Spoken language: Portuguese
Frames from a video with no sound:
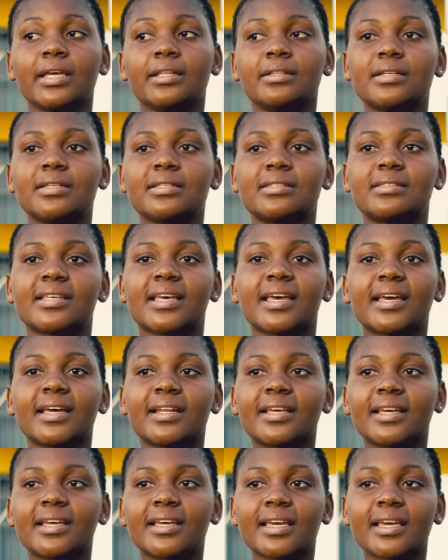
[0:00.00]
e dizer
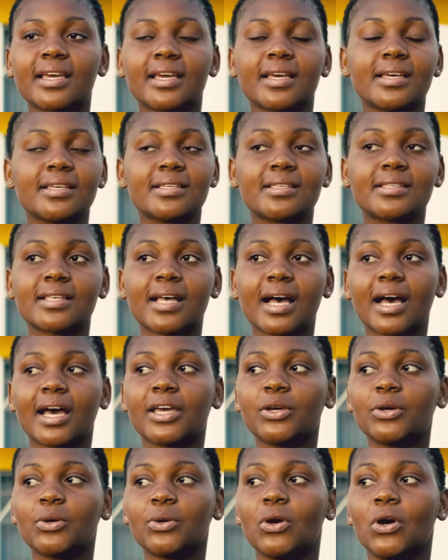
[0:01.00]
que
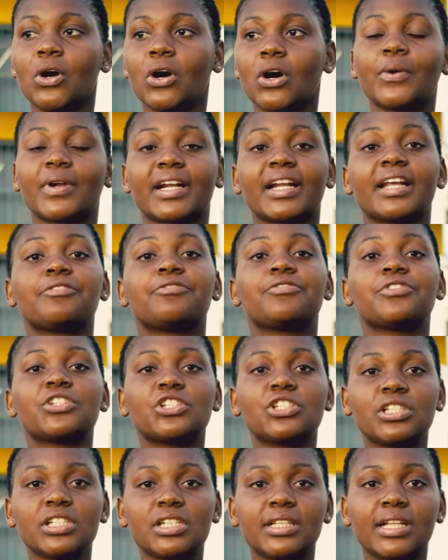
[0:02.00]
saio
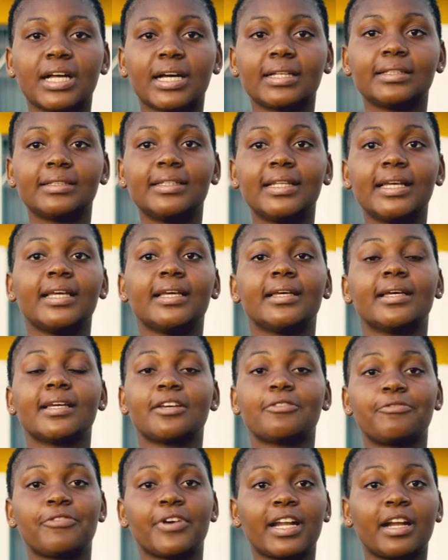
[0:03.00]
revestida de
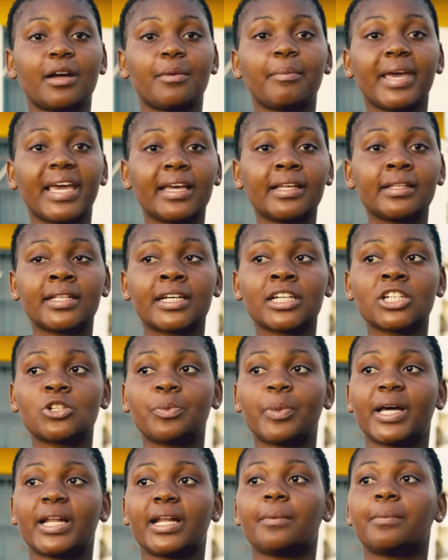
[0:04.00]
ferramentas
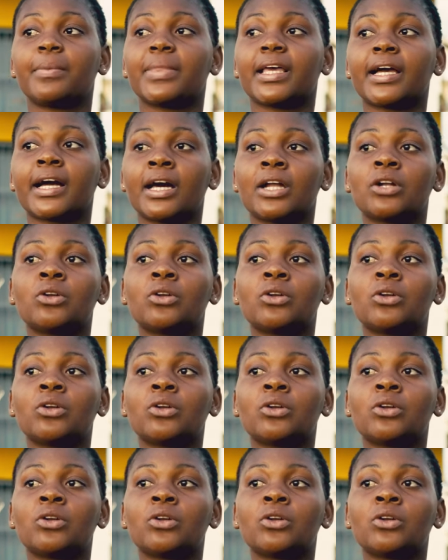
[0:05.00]
para aplicar